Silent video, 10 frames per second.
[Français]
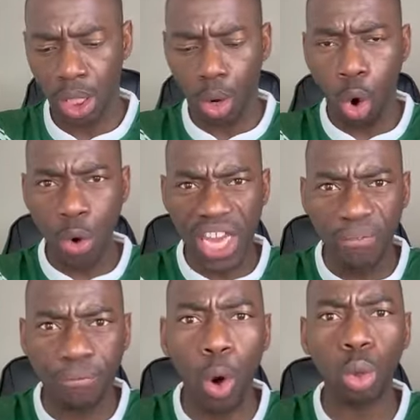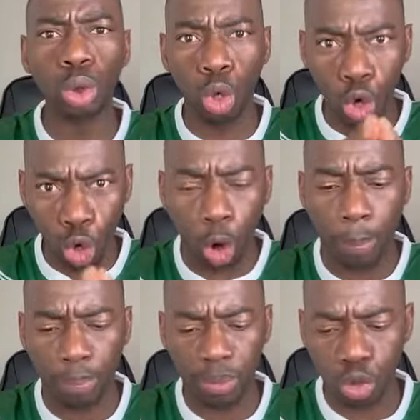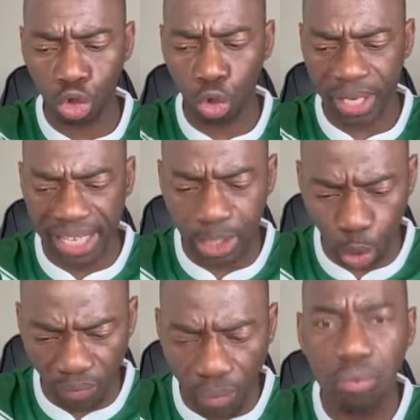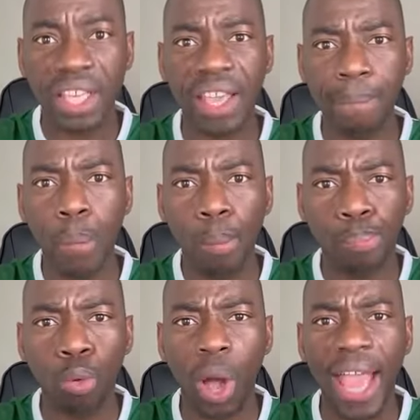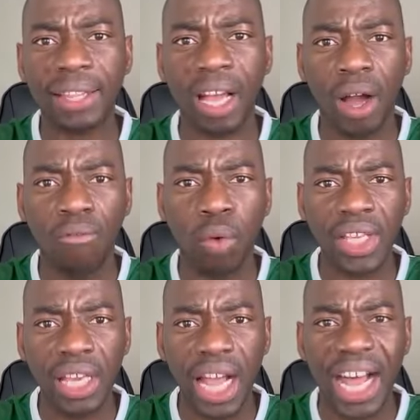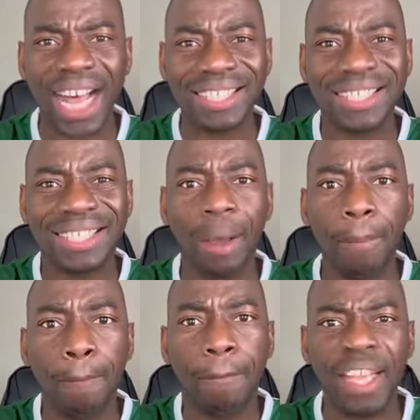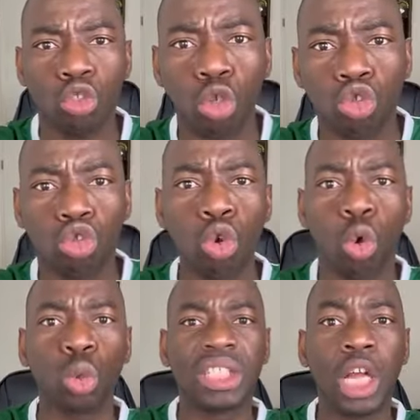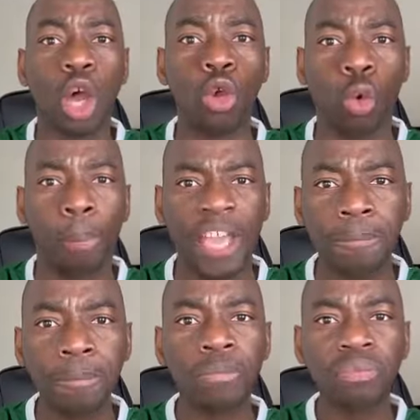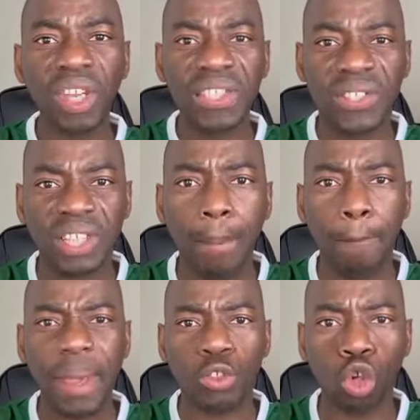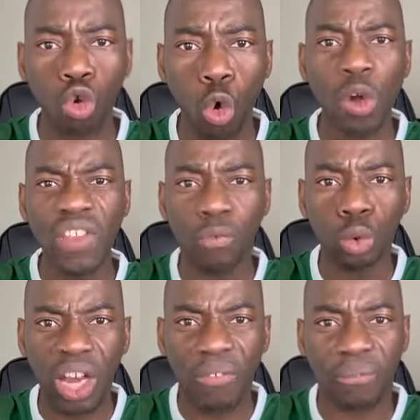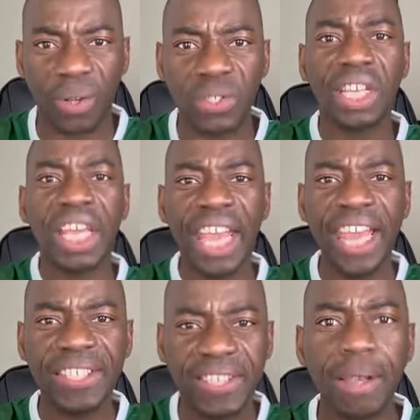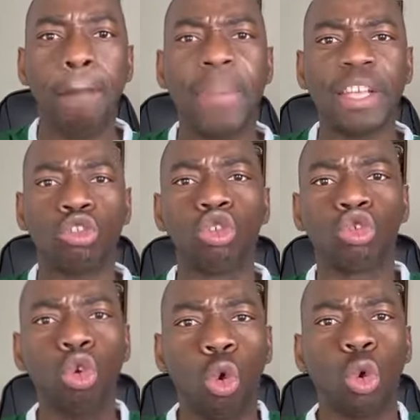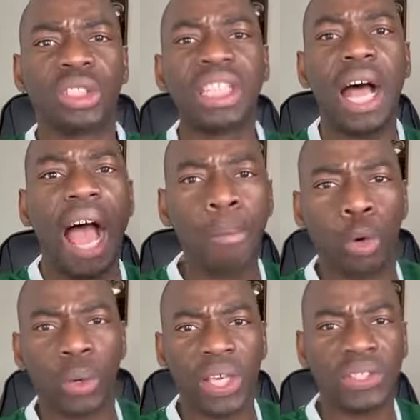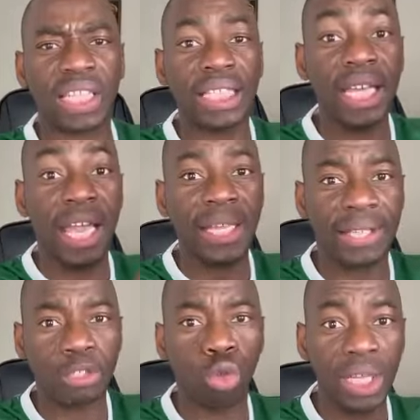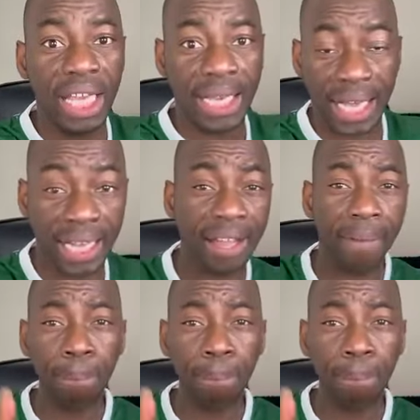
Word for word: Au niveau de l'Europe, ce kit que vous voyez pourra être envoyé à 100 personnes sur le continent européen, 100 personnes au niveau de la France et 100 personnes sur le continent américain, c'est-à-dire États-Unis et Canada.